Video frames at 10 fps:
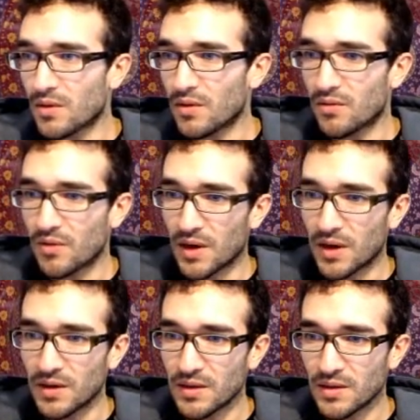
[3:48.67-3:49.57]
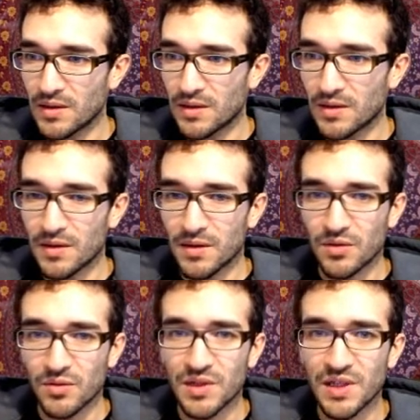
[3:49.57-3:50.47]
Voilà.
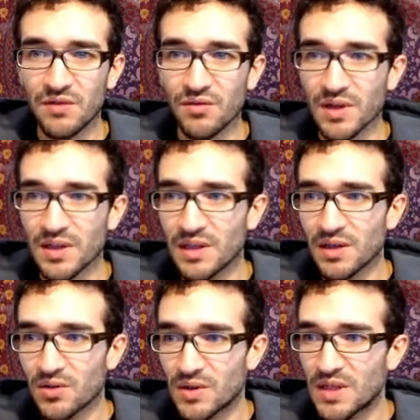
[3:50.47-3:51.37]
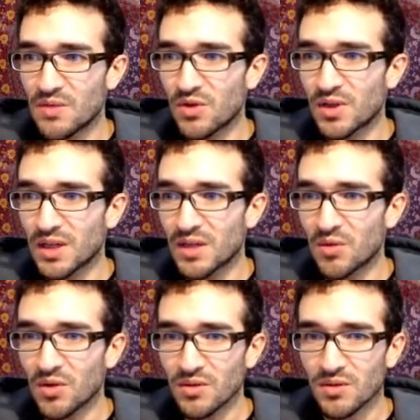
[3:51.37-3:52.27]
Donc ce qui voudrait dire que
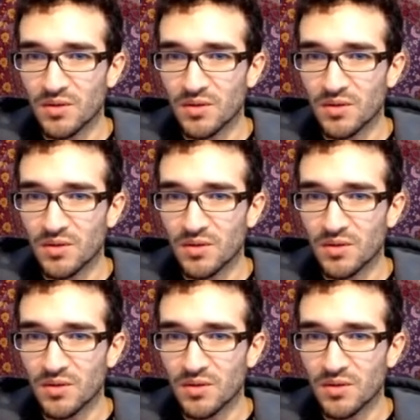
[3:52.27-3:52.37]
simultanément,